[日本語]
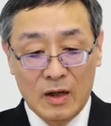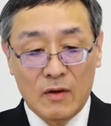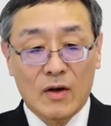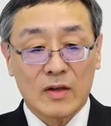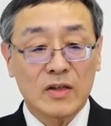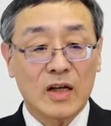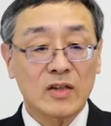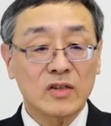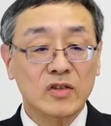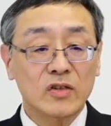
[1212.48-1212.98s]

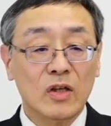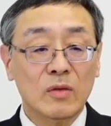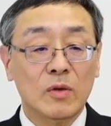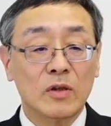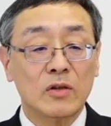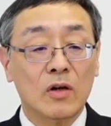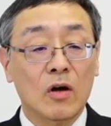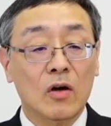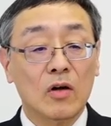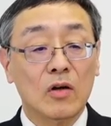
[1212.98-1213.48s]
私ど
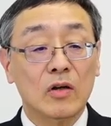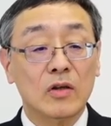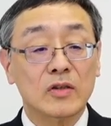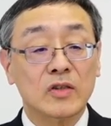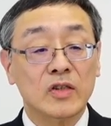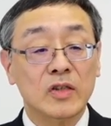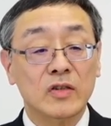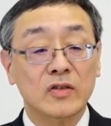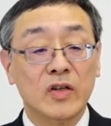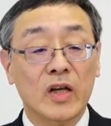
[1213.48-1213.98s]
もの
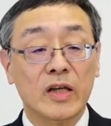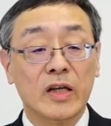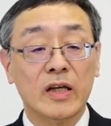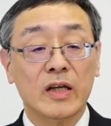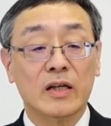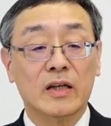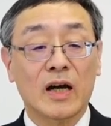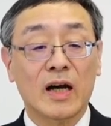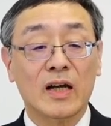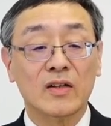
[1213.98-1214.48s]
新製
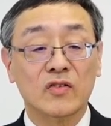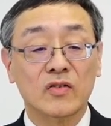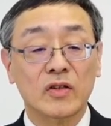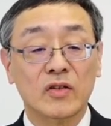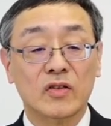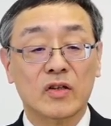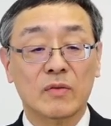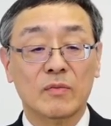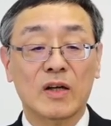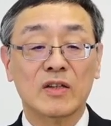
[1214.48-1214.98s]
品開発
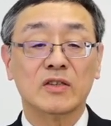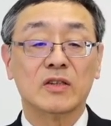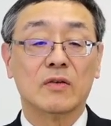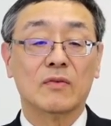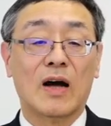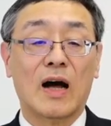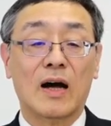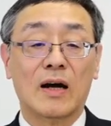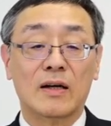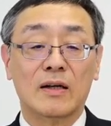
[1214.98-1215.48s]
につきまして
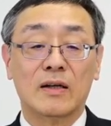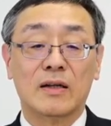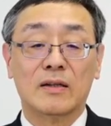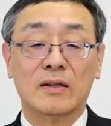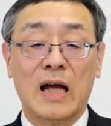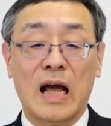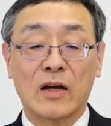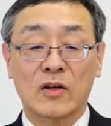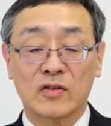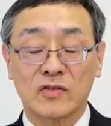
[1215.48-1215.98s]
は、
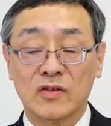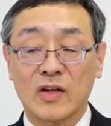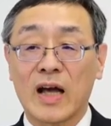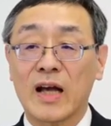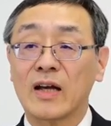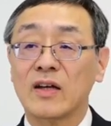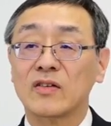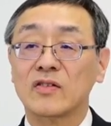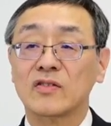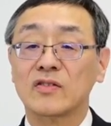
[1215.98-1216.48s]

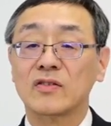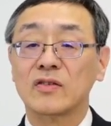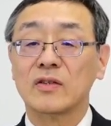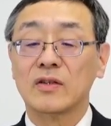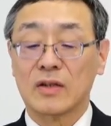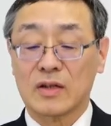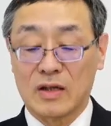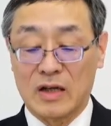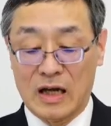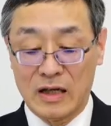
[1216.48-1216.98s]
ライフサイエンス、
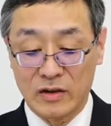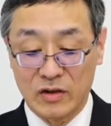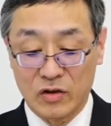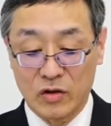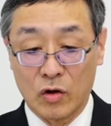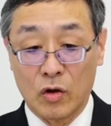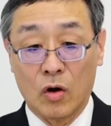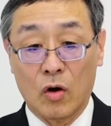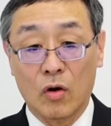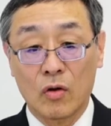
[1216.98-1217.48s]
環
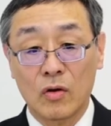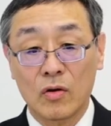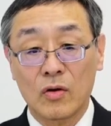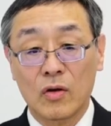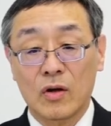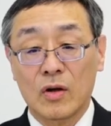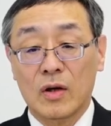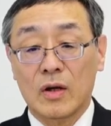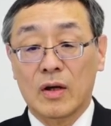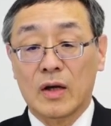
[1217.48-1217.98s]
境、
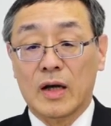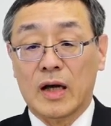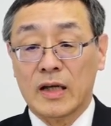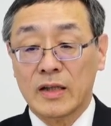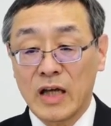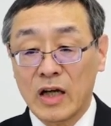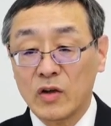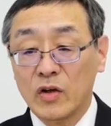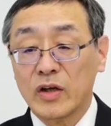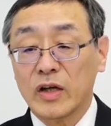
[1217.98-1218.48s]

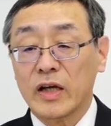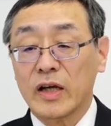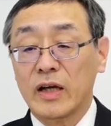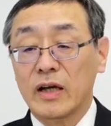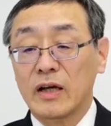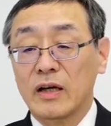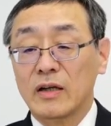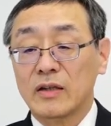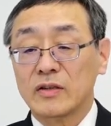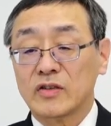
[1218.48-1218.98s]

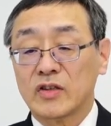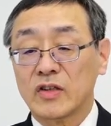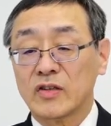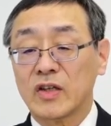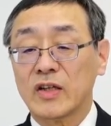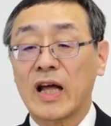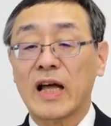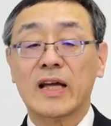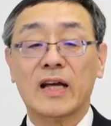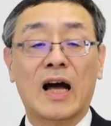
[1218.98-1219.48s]
エネルギー、次
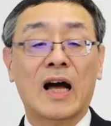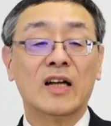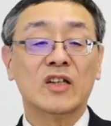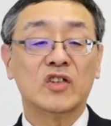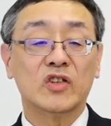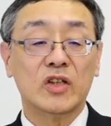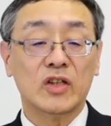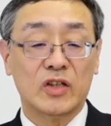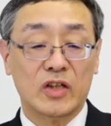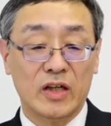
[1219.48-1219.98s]
世代
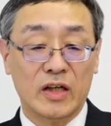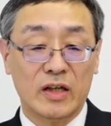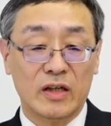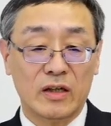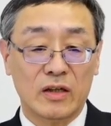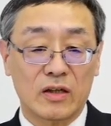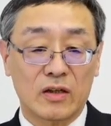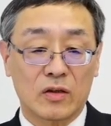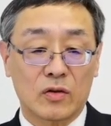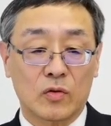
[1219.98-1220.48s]
ICT、
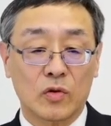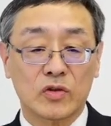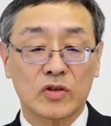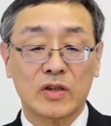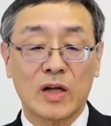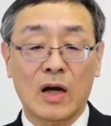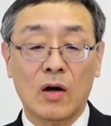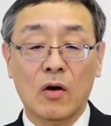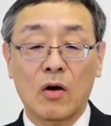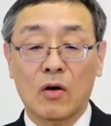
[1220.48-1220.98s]
こ
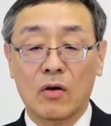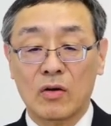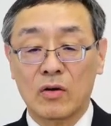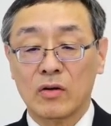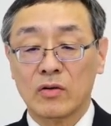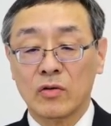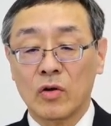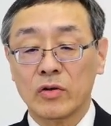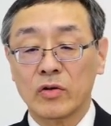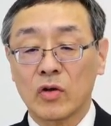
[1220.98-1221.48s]
ちらを
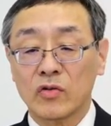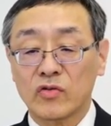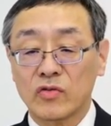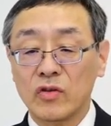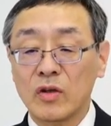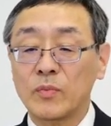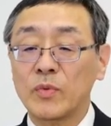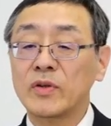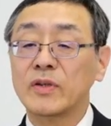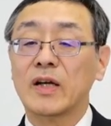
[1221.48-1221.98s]
の4つ
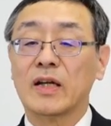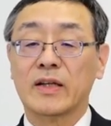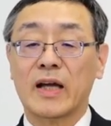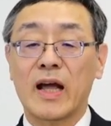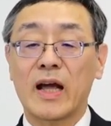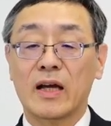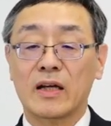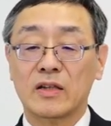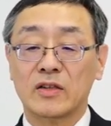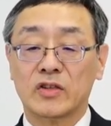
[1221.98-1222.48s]
の分野
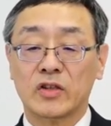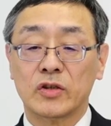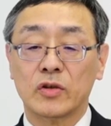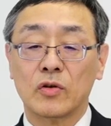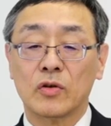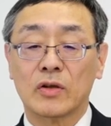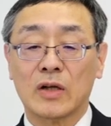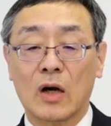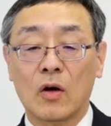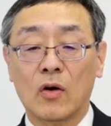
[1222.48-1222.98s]
で事
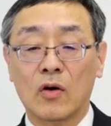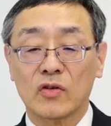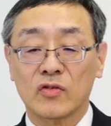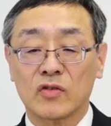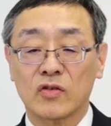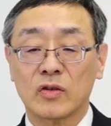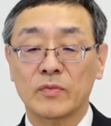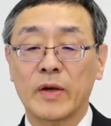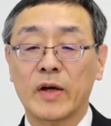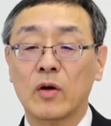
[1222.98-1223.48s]
業化を
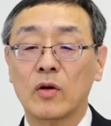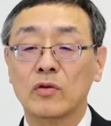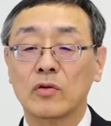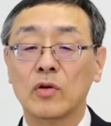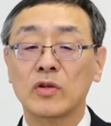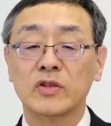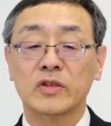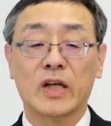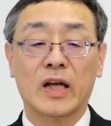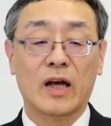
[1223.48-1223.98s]
進めよう
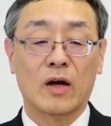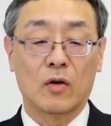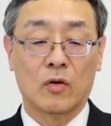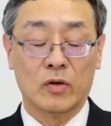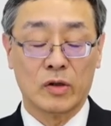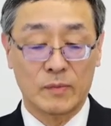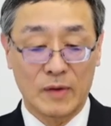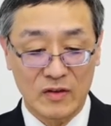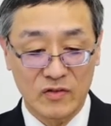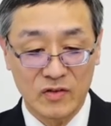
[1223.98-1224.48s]
として
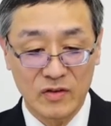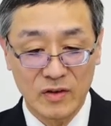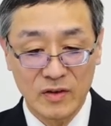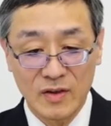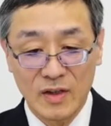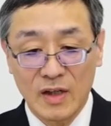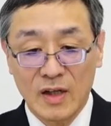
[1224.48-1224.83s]
おります。